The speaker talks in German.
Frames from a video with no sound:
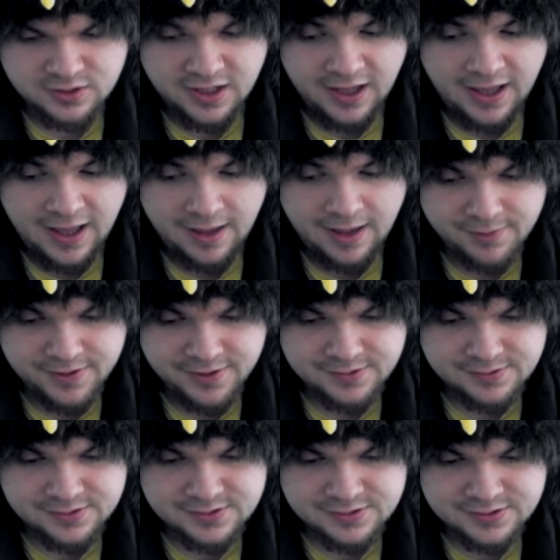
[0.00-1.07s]

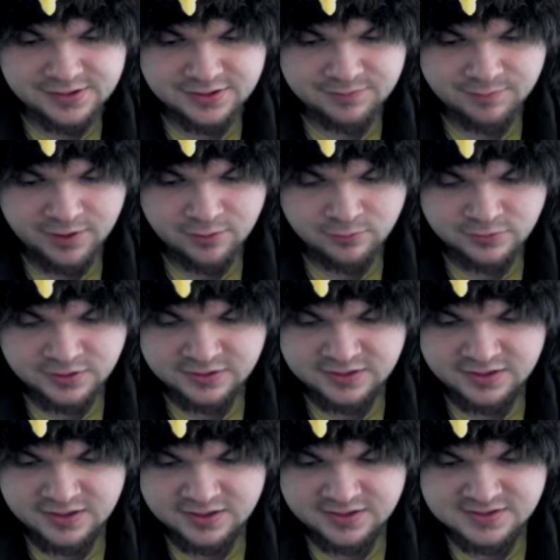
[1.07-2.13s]
Aber ich bin guter
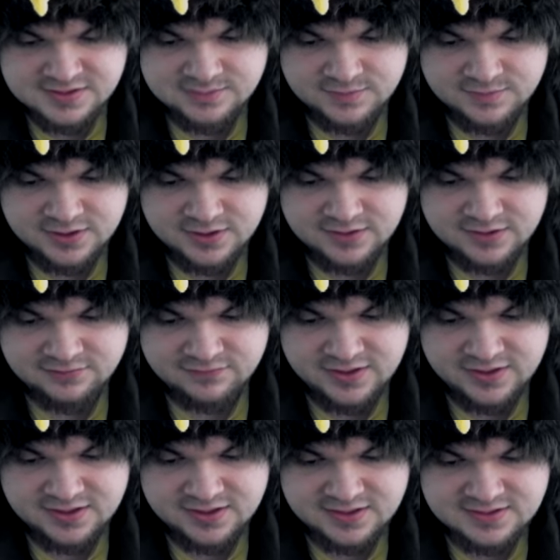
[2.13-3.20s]
Dinge, dass mir, wenn
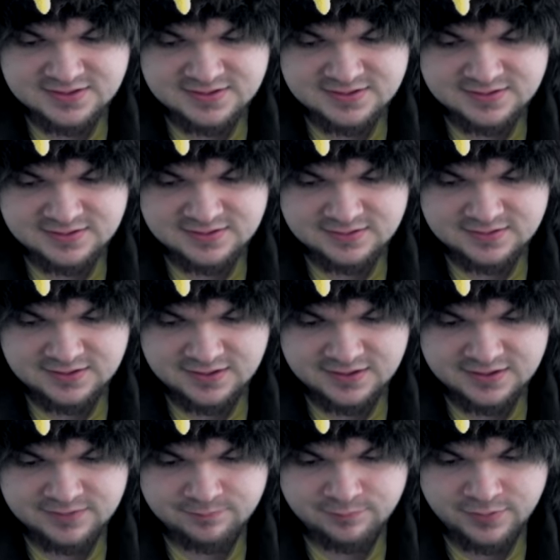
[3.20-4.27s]
ich jetzt
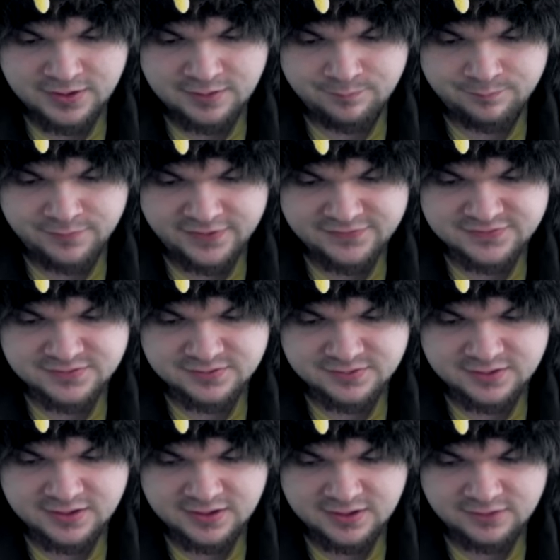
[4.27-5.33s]
ein paar Buffs
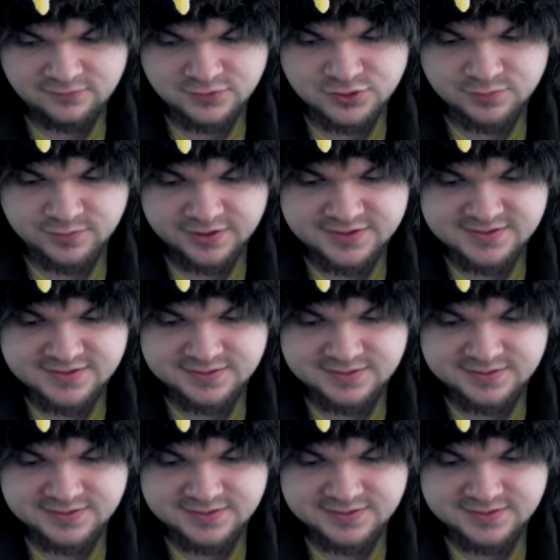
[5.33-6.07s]
noch raufschmeiße,